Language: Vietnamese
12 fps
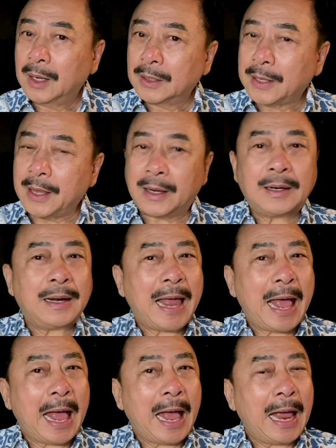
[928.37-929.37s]
Thiệt
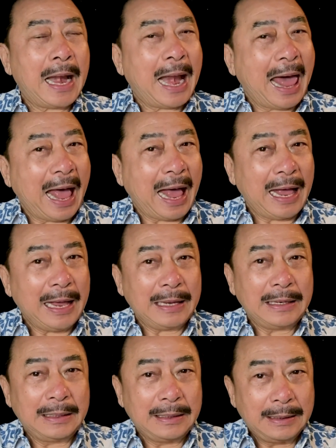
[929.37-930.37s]
là lạ.
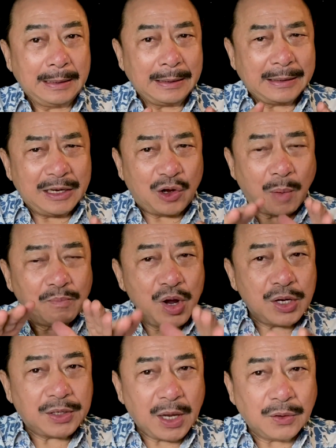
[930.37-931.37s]
Khi con bước
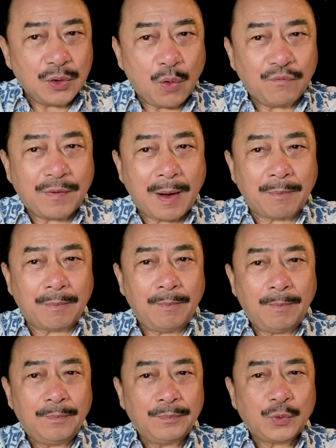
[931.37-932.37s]
chân vô phòng,
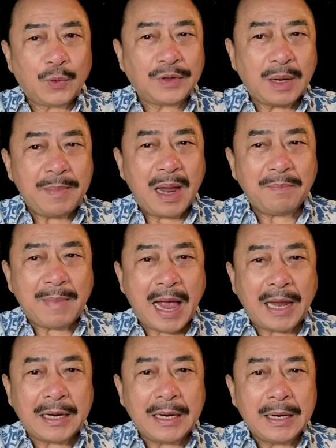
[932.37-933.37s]
con thấy bé
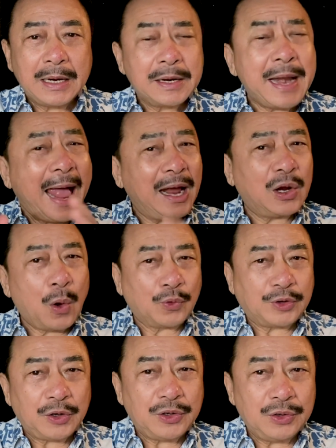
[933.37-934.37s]
Mai đang ngồi
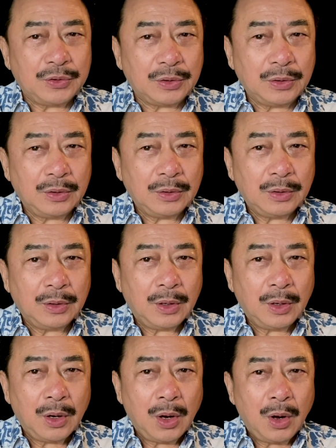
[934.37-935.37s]
trên giường.
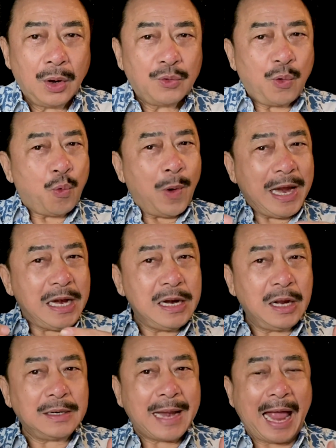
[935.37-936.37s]
Nó quay
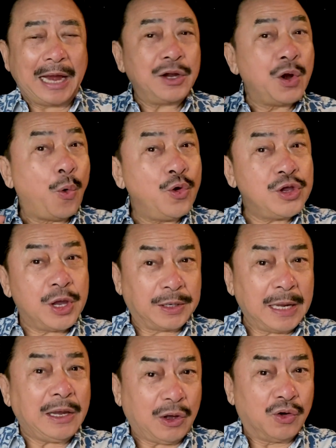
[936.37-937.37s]
lưng lại đối diện
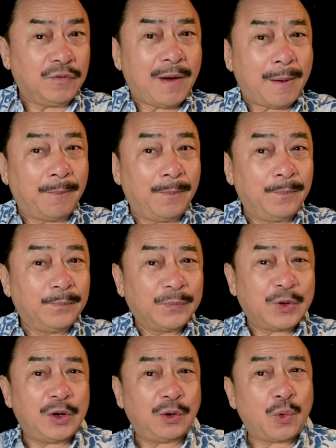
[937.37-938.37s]
với cửa phòng,
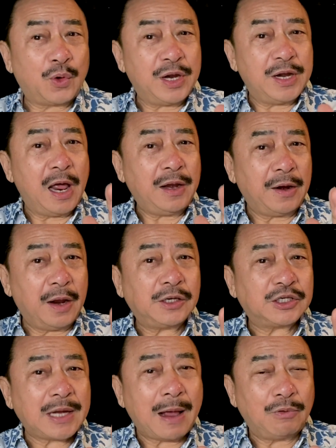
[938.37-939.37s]
cho nên con đi đến là đến
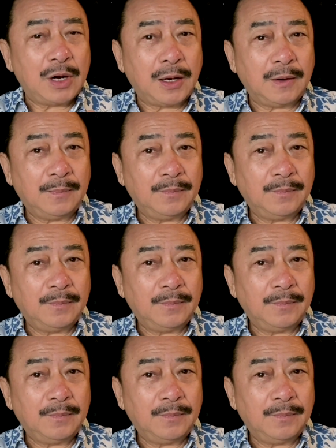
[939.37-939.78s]
sau lưng.